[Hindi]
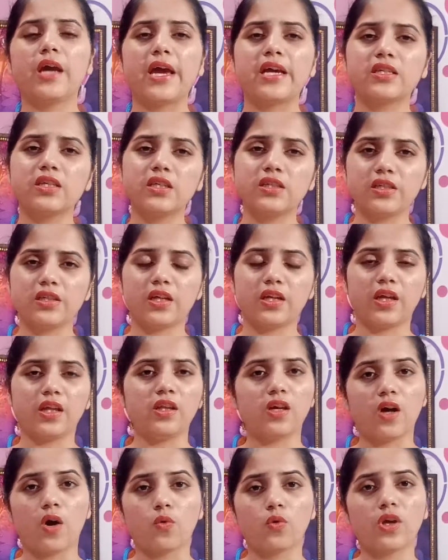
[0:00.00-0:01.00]
ऐसी चीज़ें नहीं
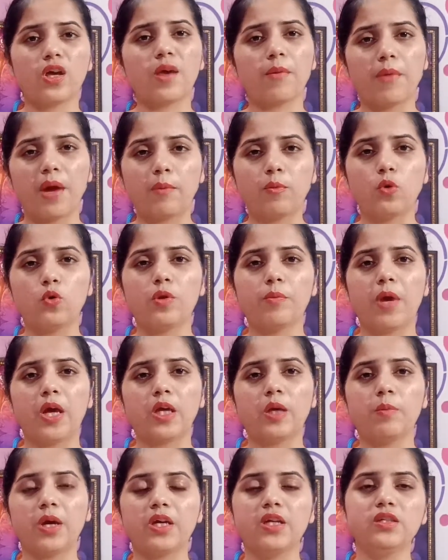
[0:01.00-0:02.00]
दिखाऊंगी कि मैं बोलूँगी
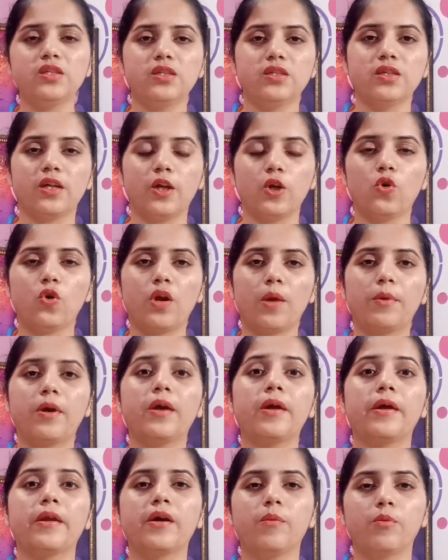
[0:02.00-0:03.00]
महंगी महंगी चीज़ें ले लो और आपका
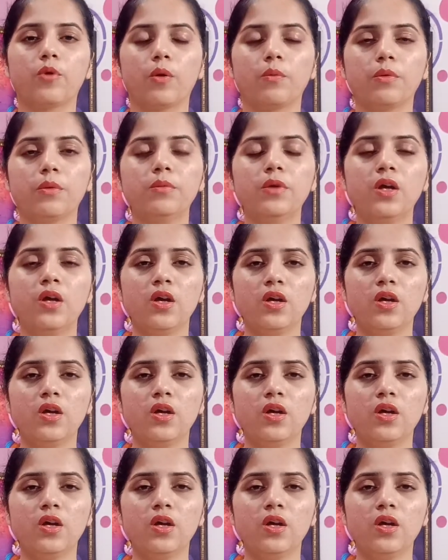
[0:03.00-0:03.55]
हेयर का प्रॉब्लम